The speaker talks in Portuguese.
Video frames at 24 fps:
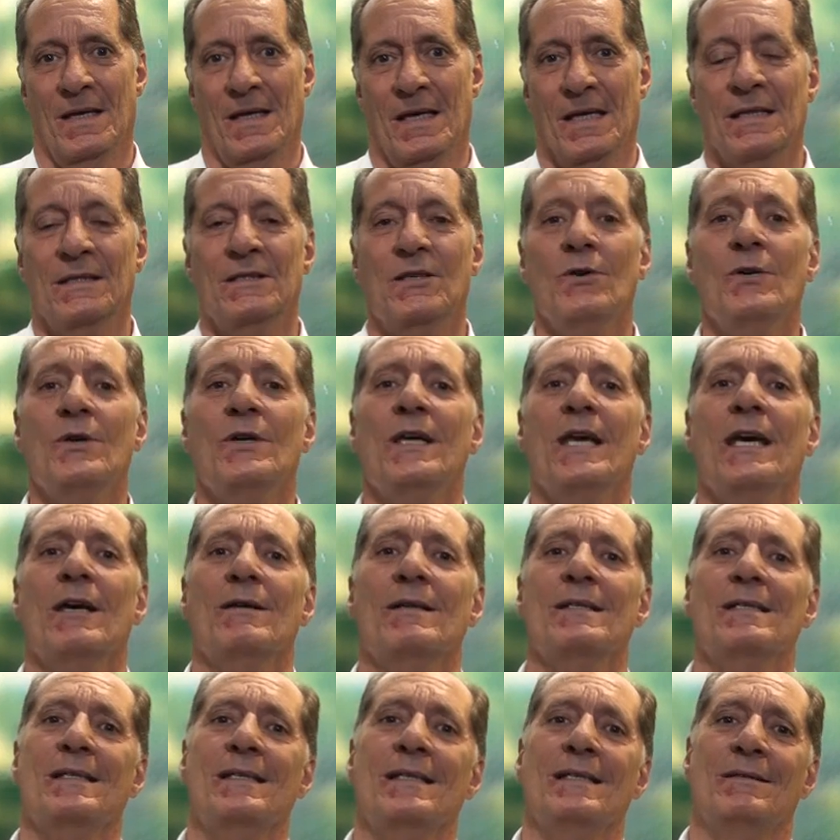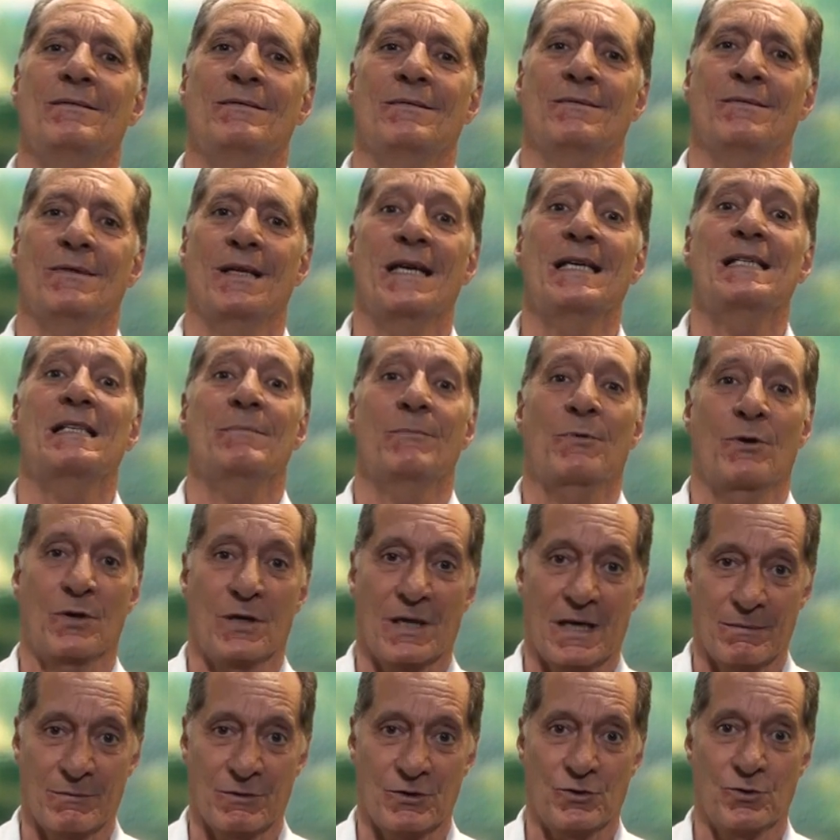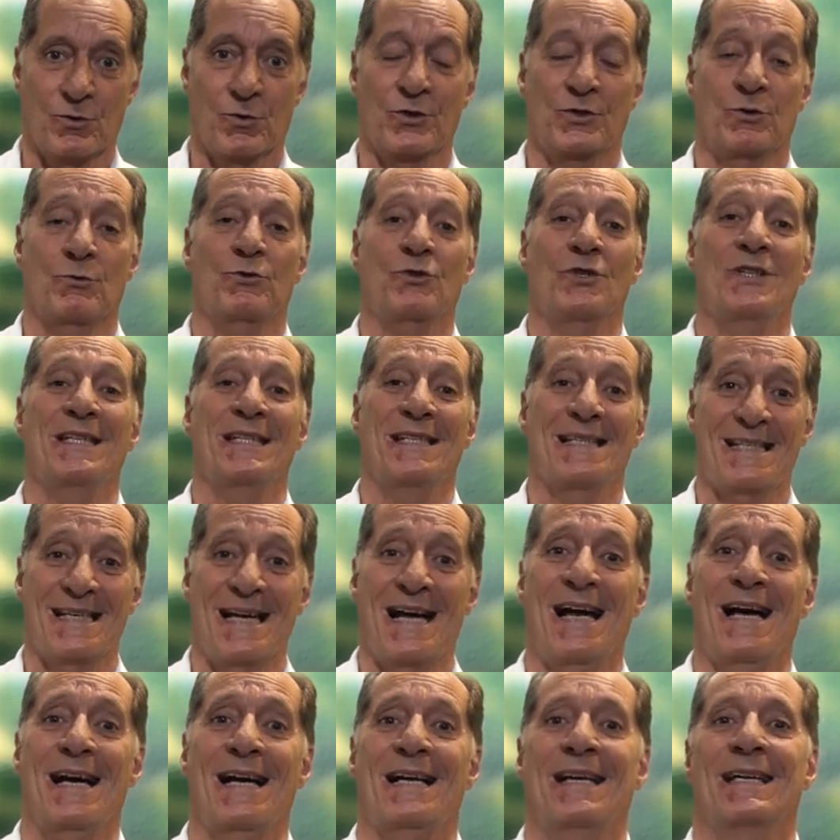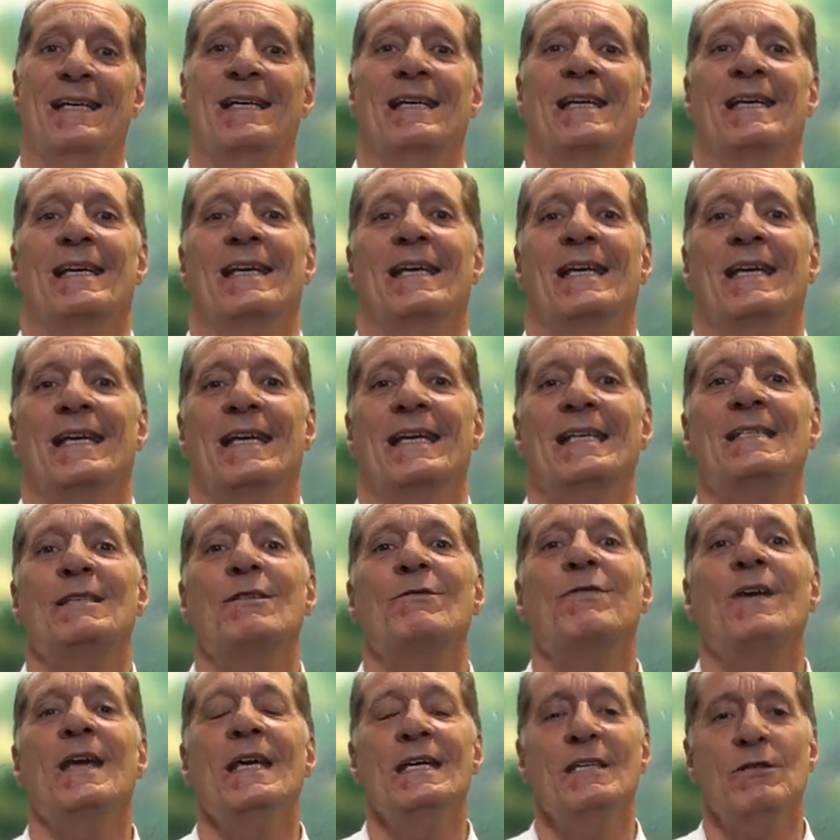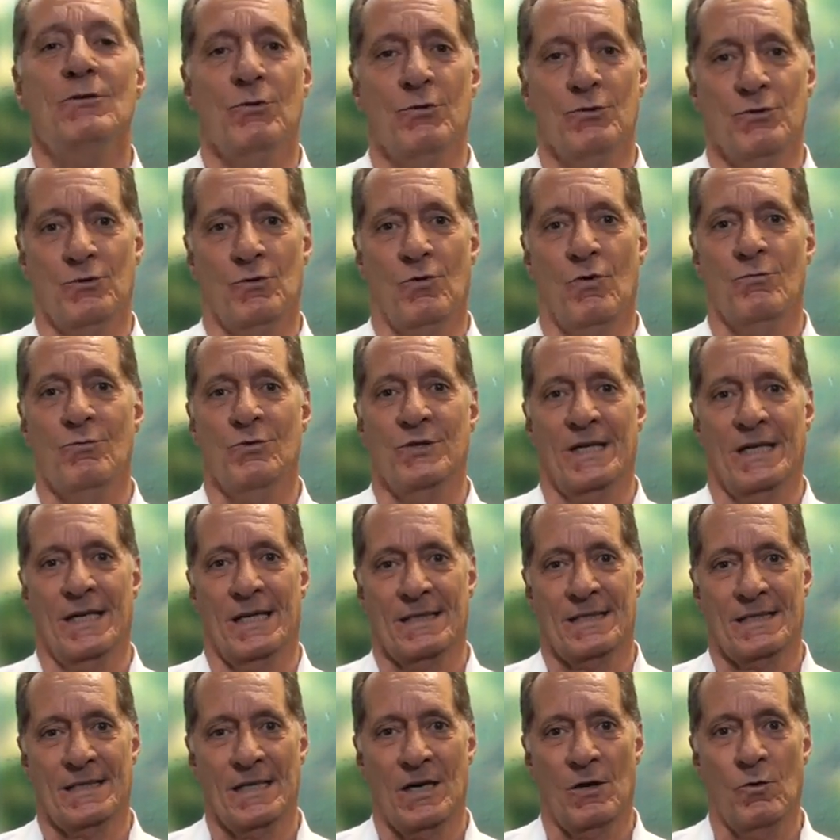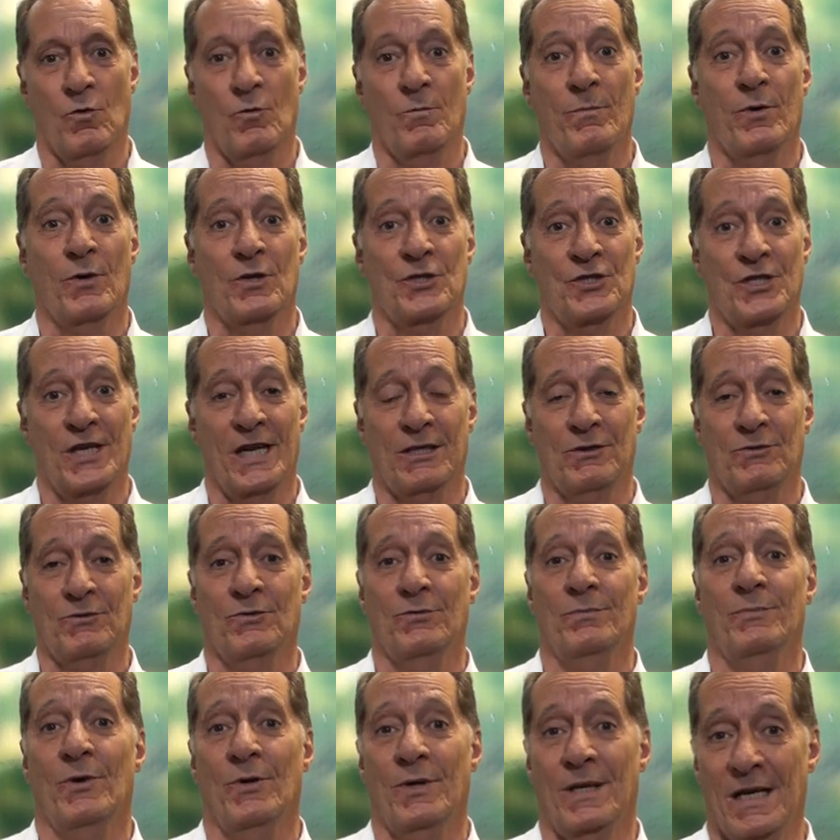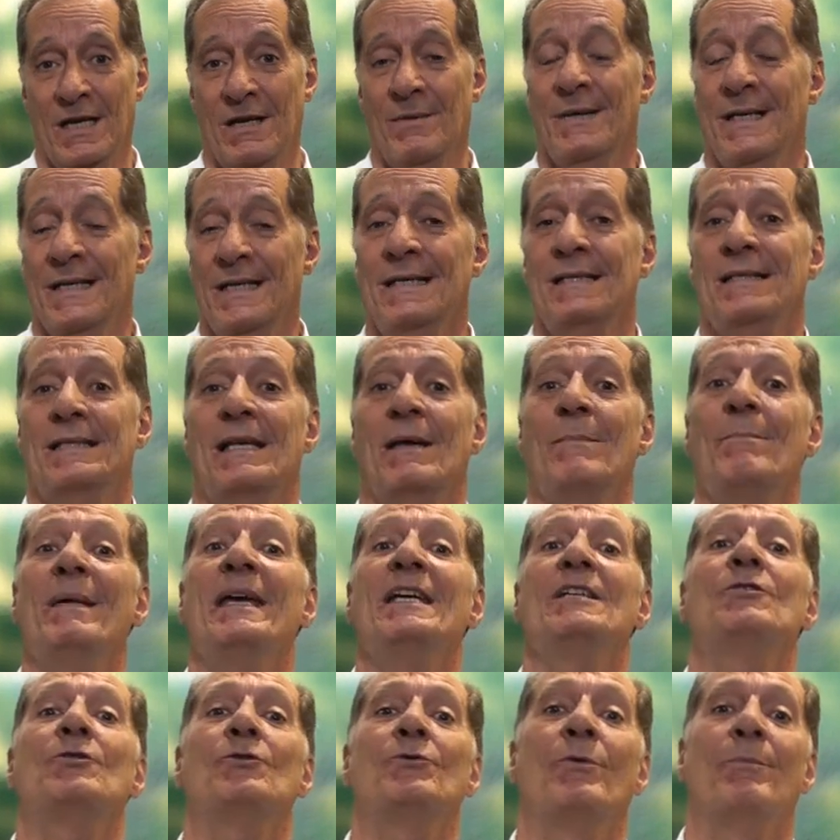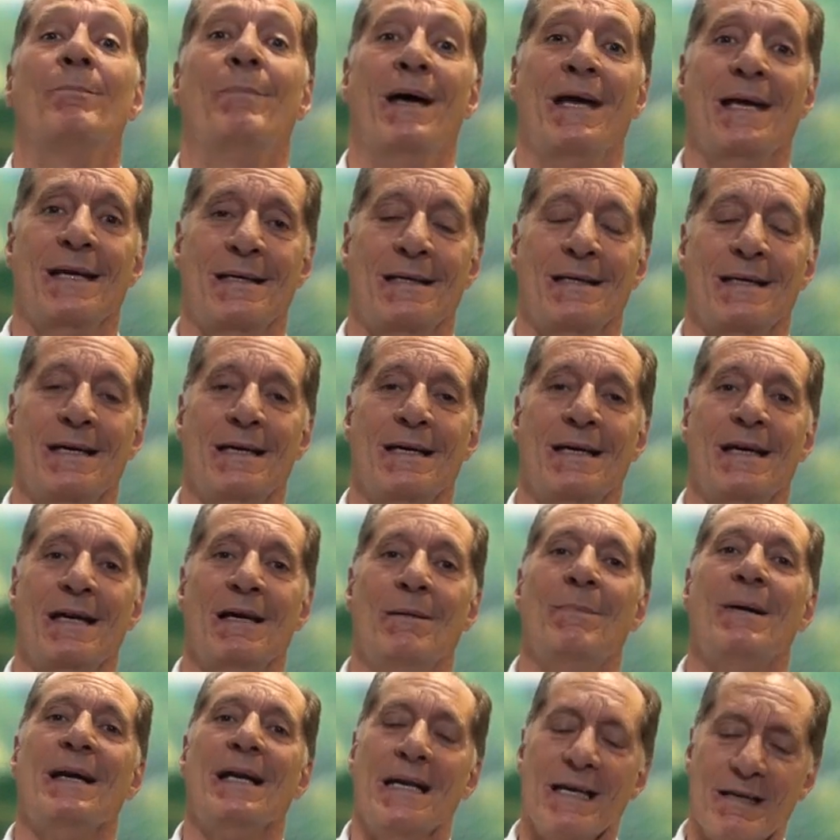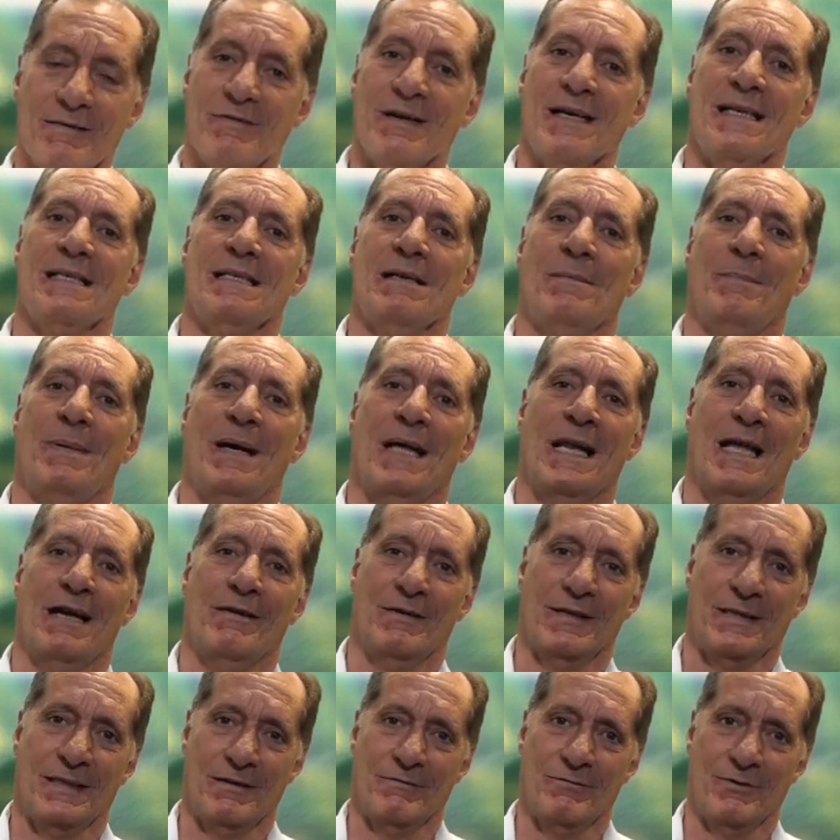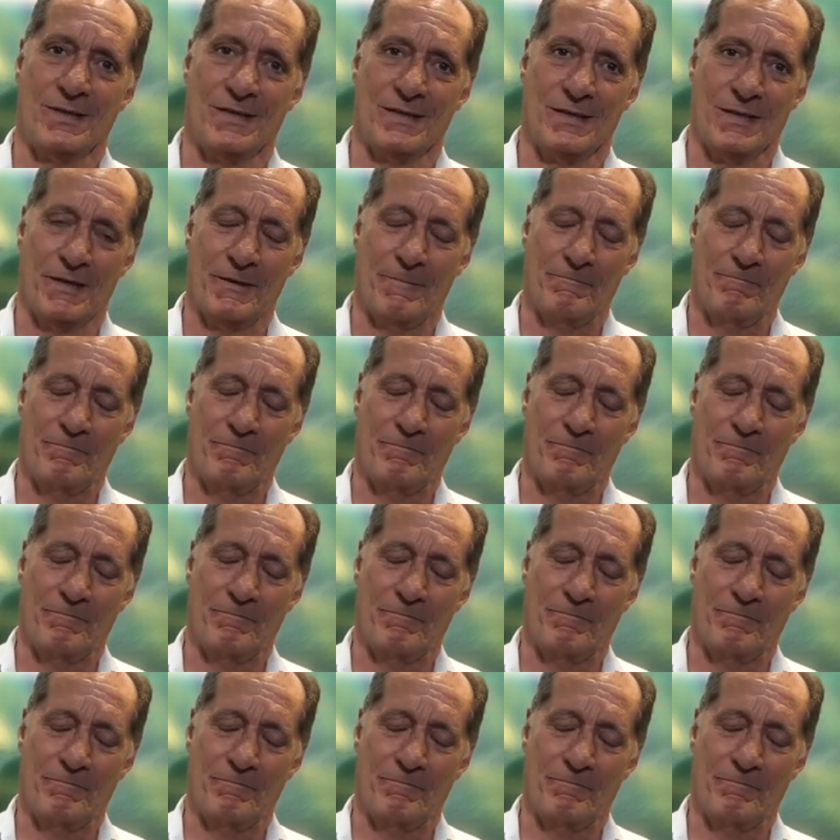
Então eu quero assim, esse programa de hoje, utilizar esse veículo de comunicação, o projeto, o programa, né, Semente do Bem, para levar essa palavra até você.